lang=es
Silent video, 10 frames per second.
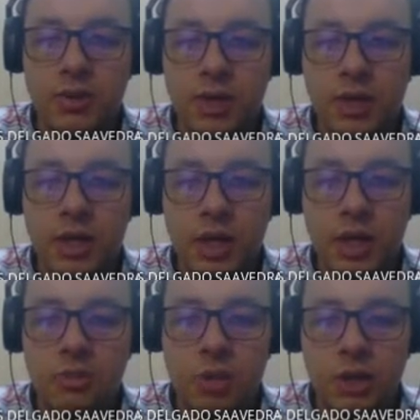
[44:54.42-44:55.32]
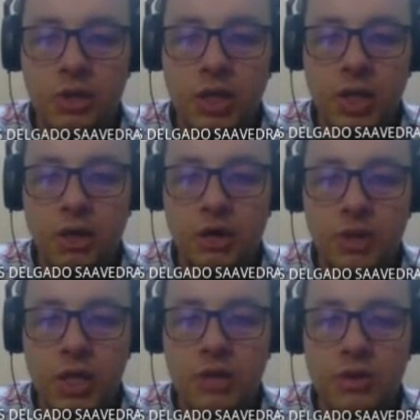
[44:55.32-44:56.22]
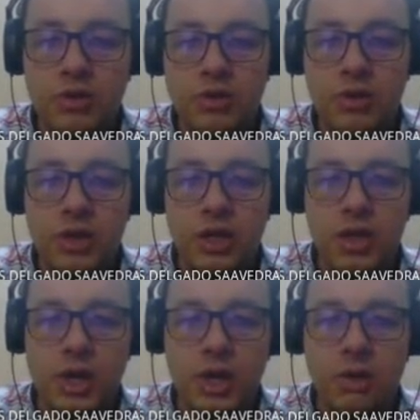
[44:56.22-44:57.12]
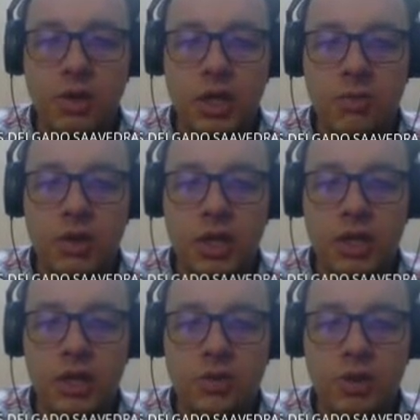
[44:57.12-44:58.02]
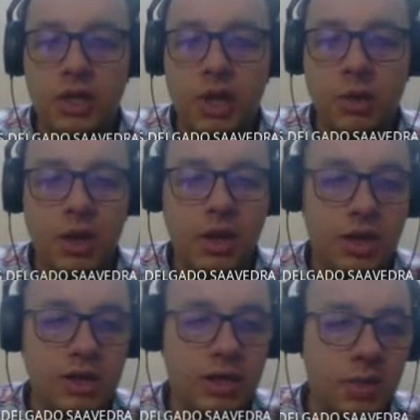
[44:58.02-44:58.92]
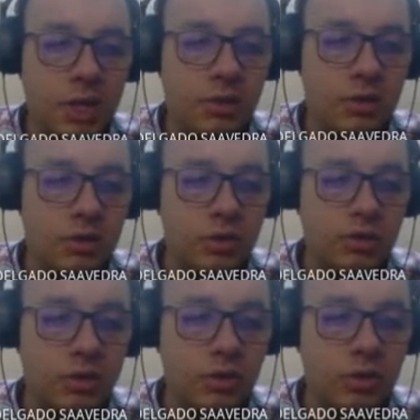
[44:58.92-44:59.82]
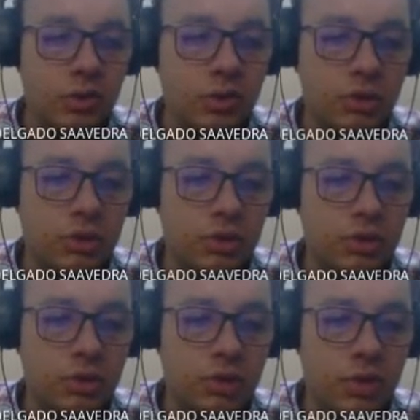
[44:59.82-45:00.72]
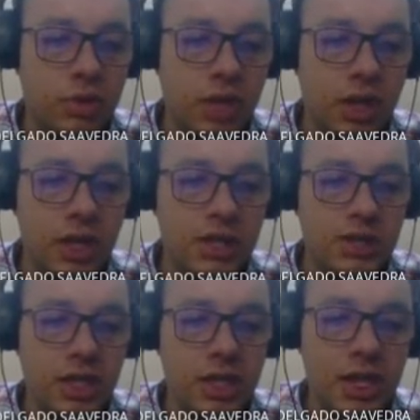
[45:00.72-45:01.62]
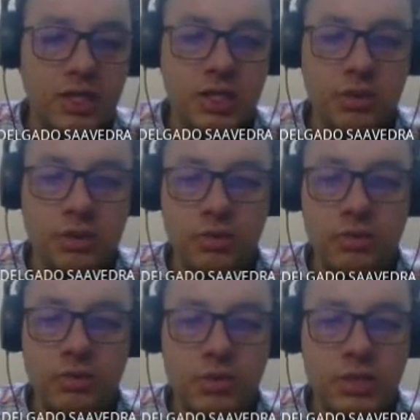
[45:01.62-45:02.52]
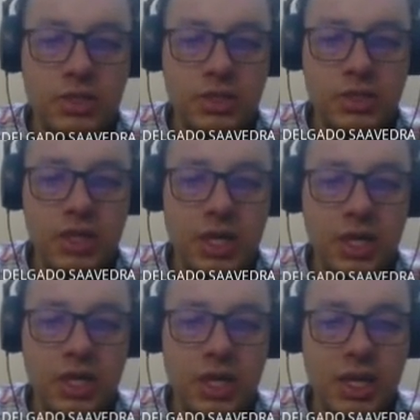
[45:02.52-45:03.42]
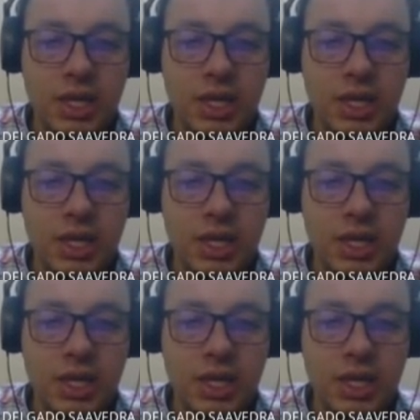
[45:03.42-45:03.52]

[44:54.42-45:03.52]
Aquí, eh, bueno, donde tengo los médicos y aquí voy a poner una tabla, lista médicos, punto, este en el archivo C,